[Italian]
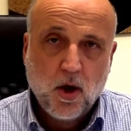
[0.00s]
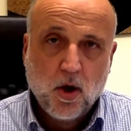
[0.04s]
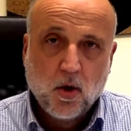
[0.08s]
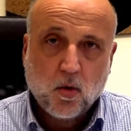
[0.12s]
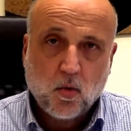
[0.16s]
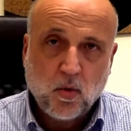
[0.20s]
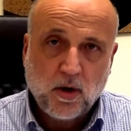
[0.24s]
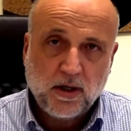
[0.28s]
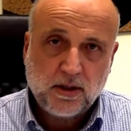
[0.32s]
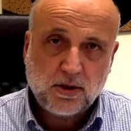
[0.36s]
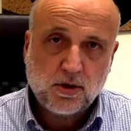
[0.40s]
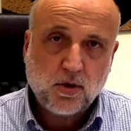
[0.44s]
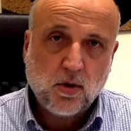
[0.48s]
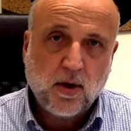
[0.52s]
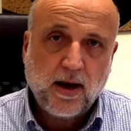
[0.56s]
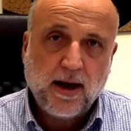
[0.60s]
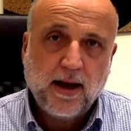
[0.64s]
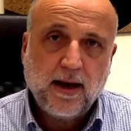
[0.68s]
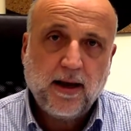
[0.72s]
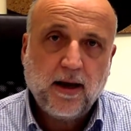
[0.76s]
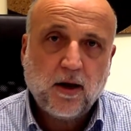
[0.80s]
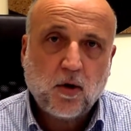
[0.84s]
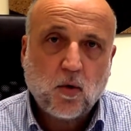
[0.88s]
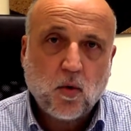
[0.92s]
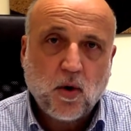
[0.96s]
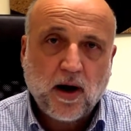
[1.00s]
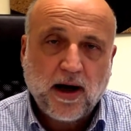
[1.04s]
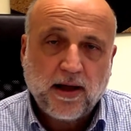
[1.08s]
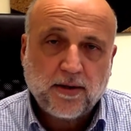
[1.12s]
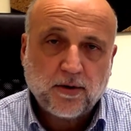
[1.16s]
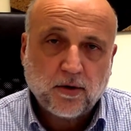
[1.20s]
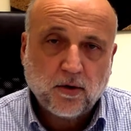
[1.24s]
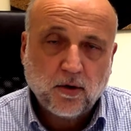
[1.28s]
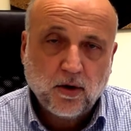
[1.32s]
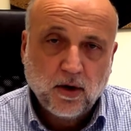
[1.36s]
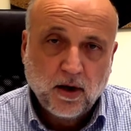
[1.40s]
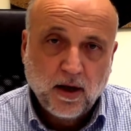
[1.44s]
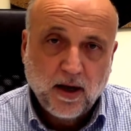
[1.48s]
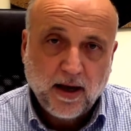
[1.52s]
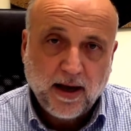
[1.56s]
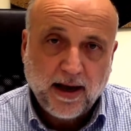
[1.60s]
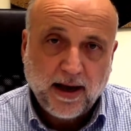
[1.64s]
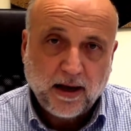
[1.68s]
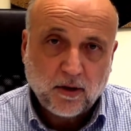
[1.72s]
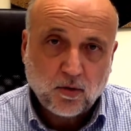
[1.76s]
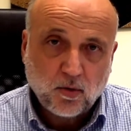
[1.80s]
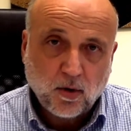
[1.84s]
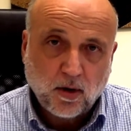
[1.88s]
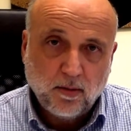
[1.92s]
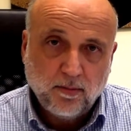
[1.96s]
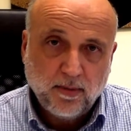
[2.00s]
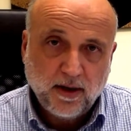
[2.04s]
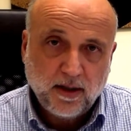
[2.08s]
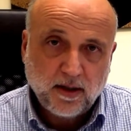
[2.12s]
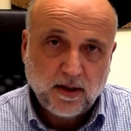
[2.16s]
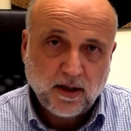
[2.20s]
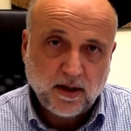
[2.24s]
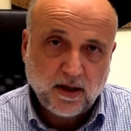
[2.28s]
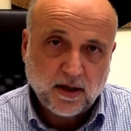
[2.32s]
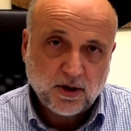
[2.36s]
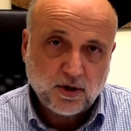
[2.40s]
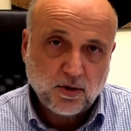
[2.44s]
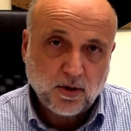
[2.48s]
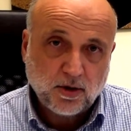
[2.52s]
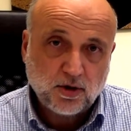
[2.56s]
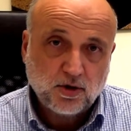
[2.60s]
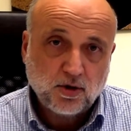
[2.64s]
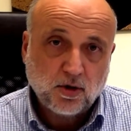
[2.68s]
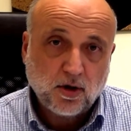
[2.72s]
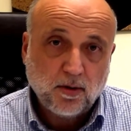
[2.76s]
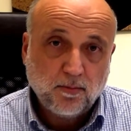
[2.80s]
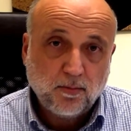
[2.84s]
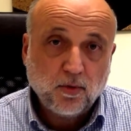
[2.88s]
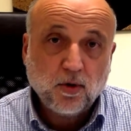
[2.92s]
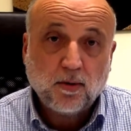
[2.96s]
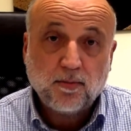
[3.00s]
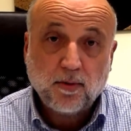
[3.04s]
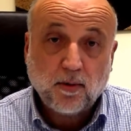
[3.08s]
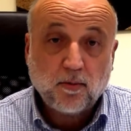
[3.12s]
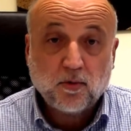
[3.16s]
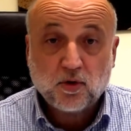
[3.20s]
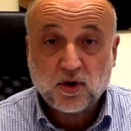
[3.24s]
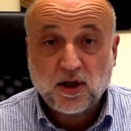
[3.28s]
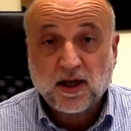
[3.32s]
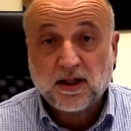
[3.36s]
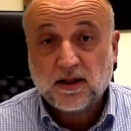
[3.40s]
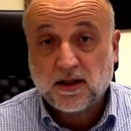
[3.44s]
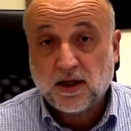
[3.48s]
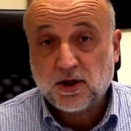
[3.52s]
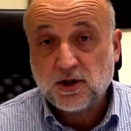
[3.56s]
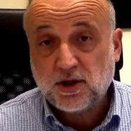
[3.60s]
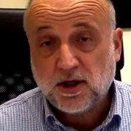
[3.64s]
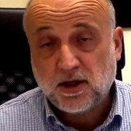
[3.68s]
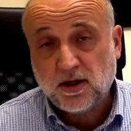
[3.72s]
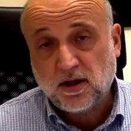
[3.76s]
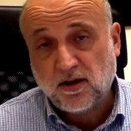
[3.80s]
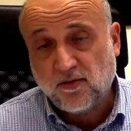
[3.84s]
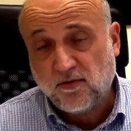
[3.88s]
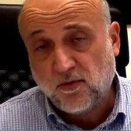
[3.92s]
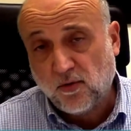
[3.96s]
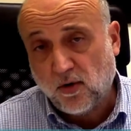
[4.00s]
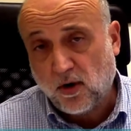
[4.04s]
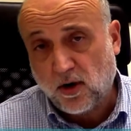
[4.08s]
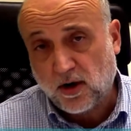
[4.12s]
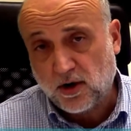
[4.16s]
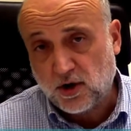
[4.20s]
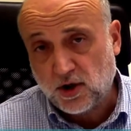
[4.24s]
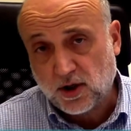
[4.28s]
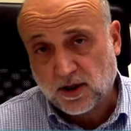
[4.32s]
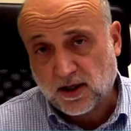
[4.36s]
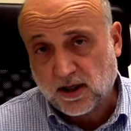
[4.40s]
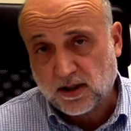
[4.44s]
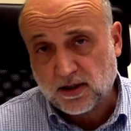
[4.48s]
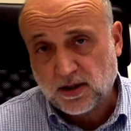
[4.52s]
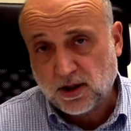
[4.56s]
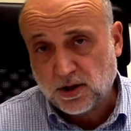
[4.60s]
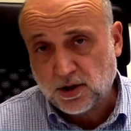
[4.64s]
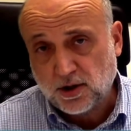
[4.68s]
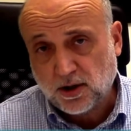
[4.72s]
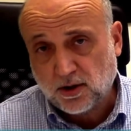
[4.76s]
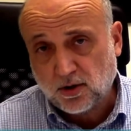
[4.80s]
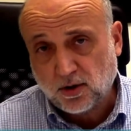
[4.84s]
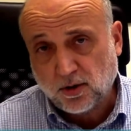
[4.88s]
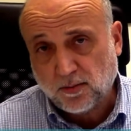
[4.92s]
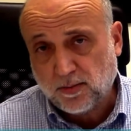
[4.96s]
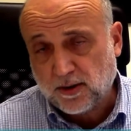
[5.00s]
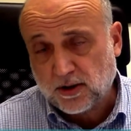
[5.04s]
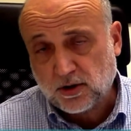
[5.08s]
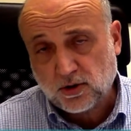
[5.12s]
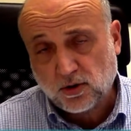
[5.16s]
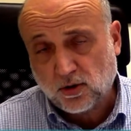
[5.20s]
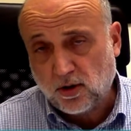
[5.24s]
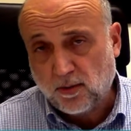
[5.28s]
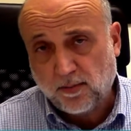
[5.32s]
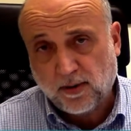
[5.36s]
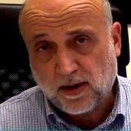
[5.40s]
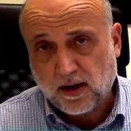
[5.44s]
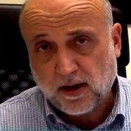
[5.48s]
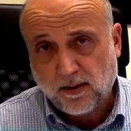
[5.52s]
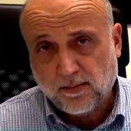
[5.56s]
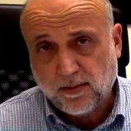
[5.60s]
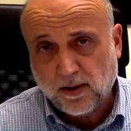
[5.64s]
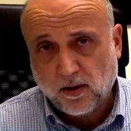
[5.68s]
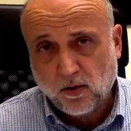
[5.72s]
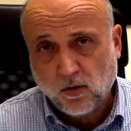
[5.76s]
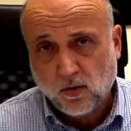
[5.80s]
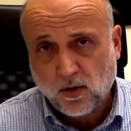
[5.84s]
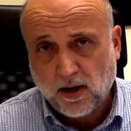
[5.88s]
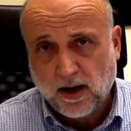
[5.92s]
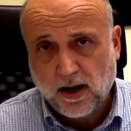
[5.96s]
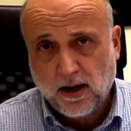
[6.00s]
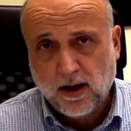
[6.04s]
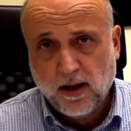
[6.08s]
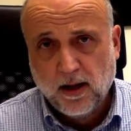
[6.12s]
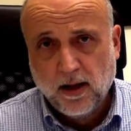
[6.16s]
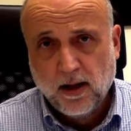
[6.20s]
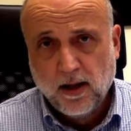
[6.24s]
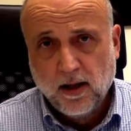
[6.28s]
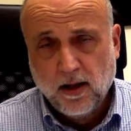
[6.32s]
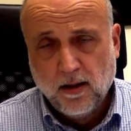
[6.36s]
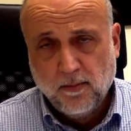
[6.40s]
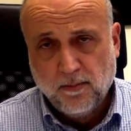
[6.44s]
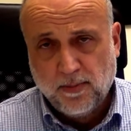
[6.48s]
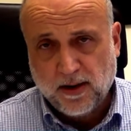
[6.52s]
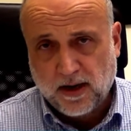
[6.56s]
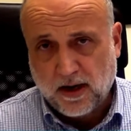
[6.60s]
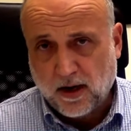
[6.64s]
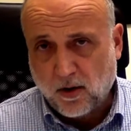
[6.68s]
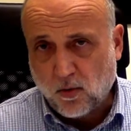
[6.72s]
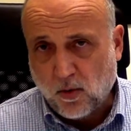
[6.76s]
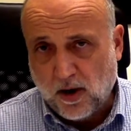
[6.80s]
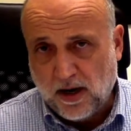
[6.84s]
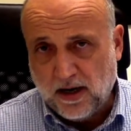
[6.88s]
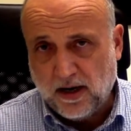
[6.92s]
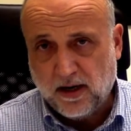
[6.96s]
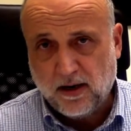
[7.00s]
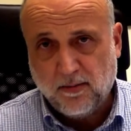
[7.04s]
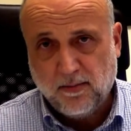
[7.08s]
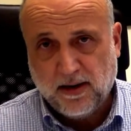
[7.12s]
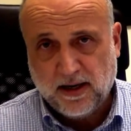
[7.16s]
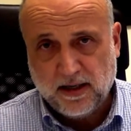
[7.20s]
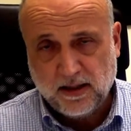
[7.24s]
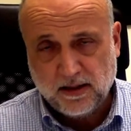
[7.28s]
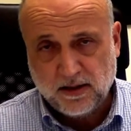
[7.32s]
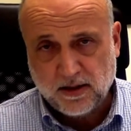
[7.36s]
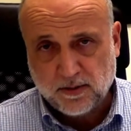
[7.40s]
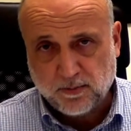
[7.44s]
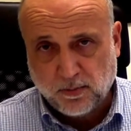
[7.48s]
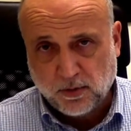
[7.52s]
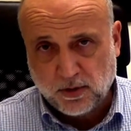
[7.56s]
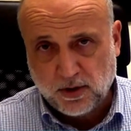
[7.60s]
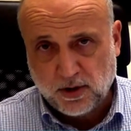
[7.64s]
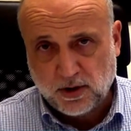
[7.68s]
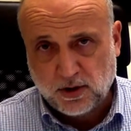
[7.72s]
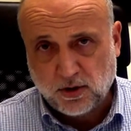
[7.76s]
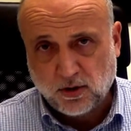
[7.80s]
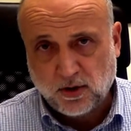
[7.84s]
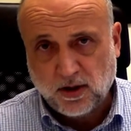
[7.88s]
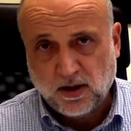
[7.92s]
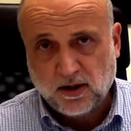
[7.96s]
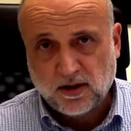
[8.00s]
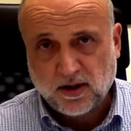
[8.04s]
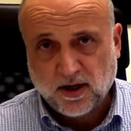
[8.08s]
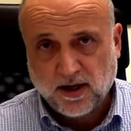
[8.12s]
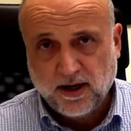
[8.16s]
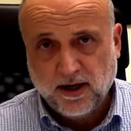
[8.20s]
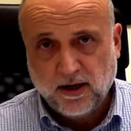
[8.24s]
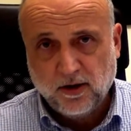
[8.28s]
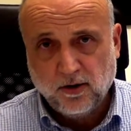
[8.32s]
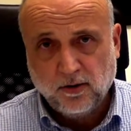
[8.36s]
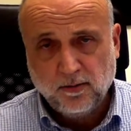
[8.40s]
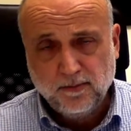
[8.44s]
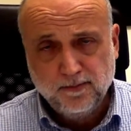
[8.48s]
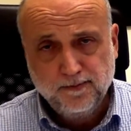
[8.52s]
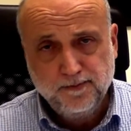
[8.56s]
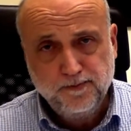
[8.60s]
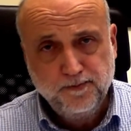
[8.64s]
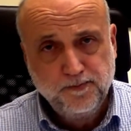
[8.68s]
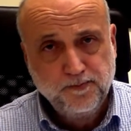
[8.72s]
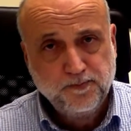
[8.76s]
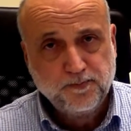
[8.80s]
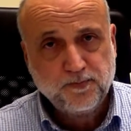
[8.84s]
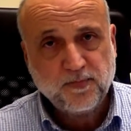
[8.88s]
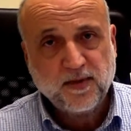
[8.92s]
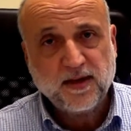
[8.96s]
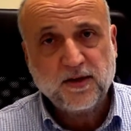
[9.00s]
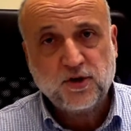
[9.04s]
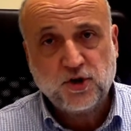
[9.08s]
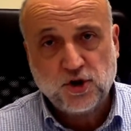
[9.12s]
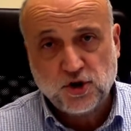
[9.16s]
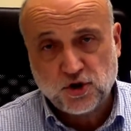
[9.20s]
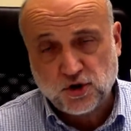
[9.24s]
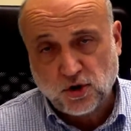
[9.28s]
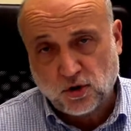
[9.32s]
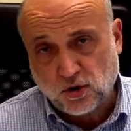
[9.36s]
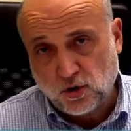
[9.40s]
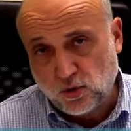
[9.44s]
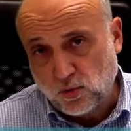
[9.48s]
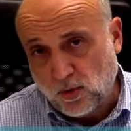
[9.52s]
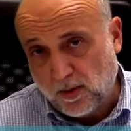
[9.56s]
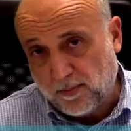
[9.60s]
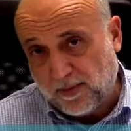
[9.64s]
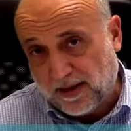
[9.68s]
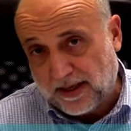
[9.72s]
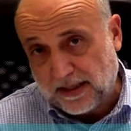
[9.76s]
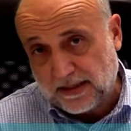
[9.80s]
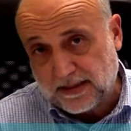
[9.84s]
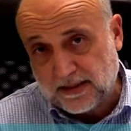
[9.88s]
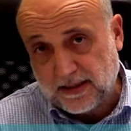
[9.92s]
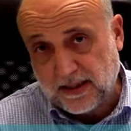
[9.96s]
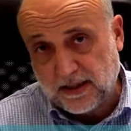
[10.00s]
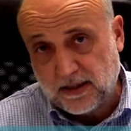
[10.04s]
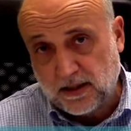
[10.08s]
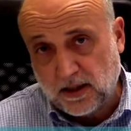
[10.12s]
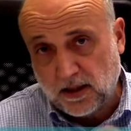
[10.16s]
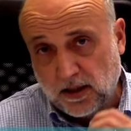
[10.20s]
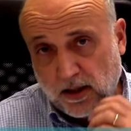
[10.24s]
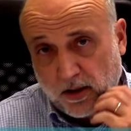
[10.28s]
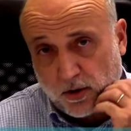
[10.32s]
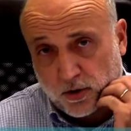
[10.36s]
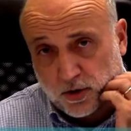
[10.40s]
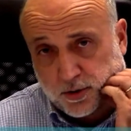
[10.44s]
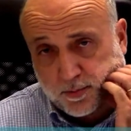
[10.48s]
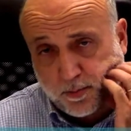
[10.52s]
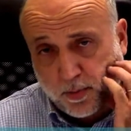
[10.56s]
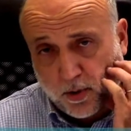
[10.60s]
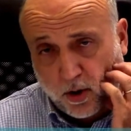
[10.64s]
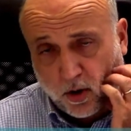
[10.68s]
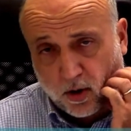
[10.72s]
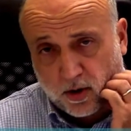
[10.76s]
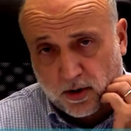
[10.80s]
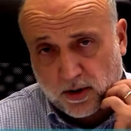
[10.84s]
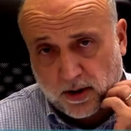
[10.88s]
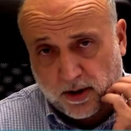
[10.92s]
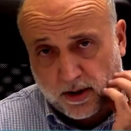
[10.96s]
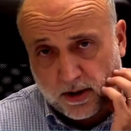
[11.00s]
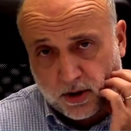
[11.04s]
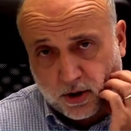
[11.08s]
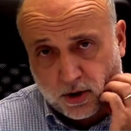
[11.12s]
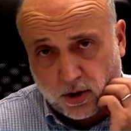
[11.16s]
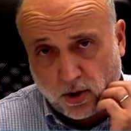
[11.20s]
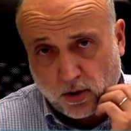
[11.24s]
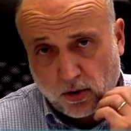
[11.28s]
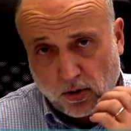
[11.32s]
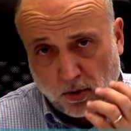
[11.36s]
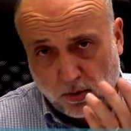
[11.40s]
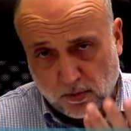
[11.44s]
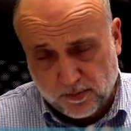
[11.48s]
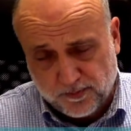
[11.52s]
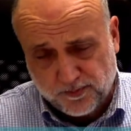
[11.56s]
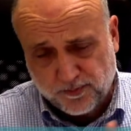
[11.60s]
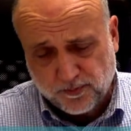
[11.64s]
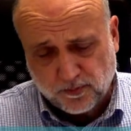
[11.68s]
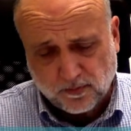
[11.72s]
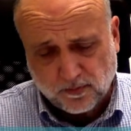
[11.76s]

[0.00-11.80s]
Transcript: Questo è il quadro attualmente della situazione. In più abbiamo tanta gente fuori, circa 600 persone per la paura, per le quali rimane a disposizione il treno. Ci sono i due palazzetti dello sport che sono